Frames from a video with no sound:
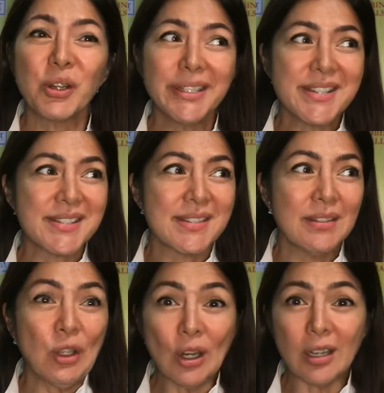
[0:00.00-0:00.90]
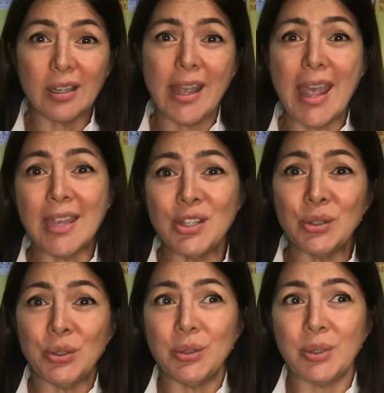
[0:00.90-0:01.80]
course, Nook,
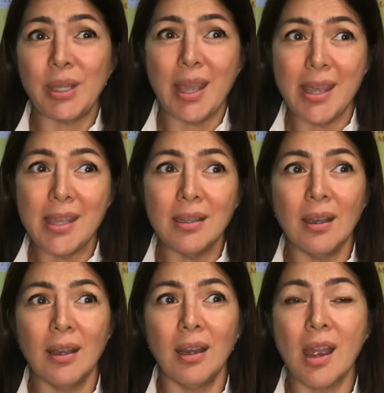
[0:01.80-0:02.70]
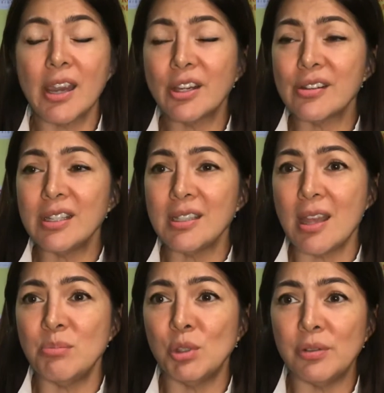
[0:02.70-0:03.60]
N-U-U-K, uh, our
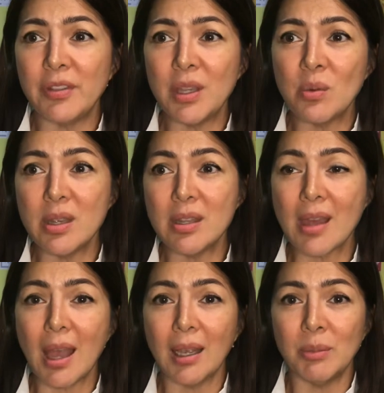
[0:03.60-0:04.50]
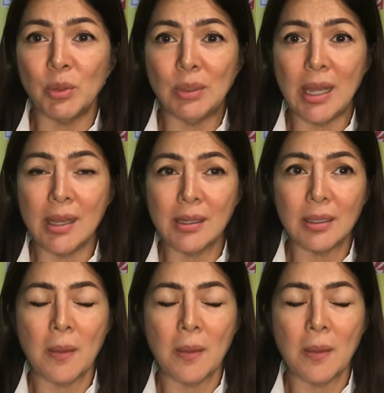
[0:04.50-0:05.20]
Greenland movie with Agamula.